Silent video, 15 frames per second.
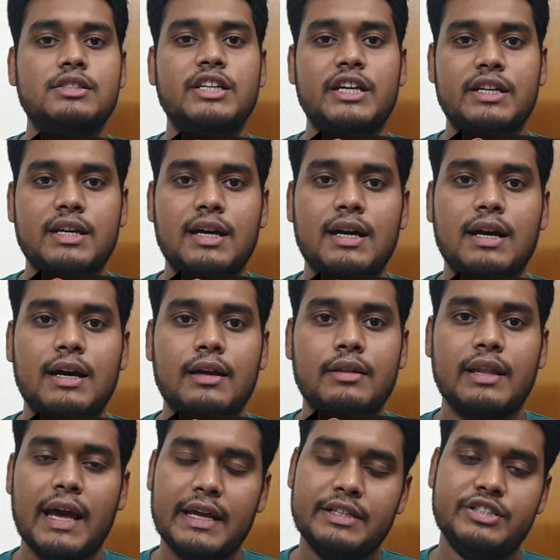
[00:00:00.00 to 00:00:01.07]
যেটা
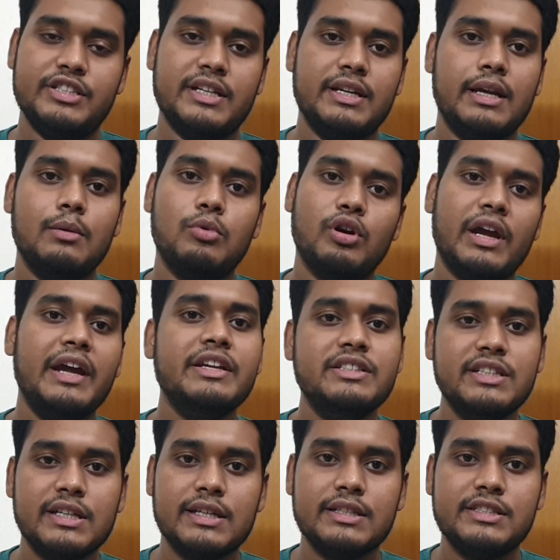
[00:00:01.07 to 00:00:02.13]
নাইন জেন এবং এইট
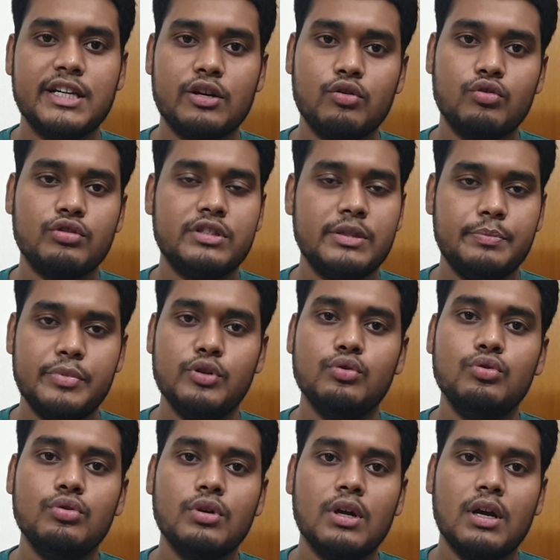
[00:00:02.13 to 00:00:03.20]
জেনের যে কোনো সিপিউ
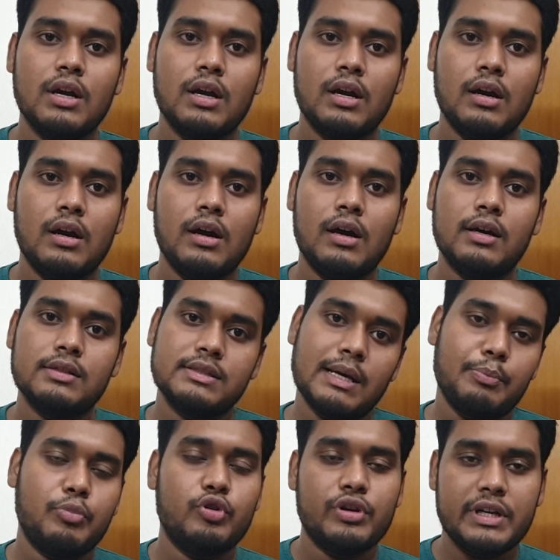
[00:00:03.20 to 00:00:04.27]

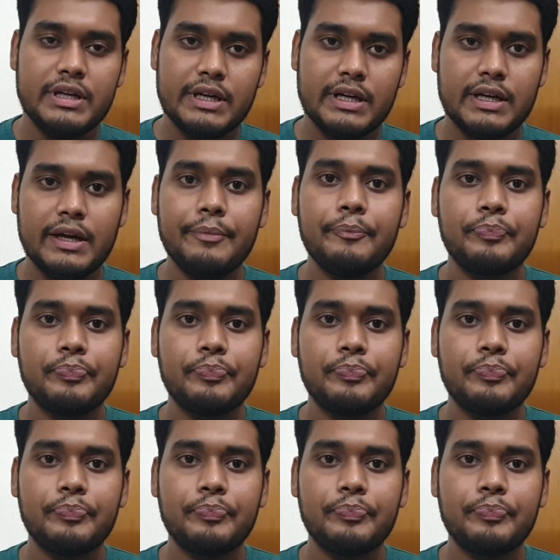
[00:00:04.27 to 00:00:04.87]
সাপোর্টেড এটা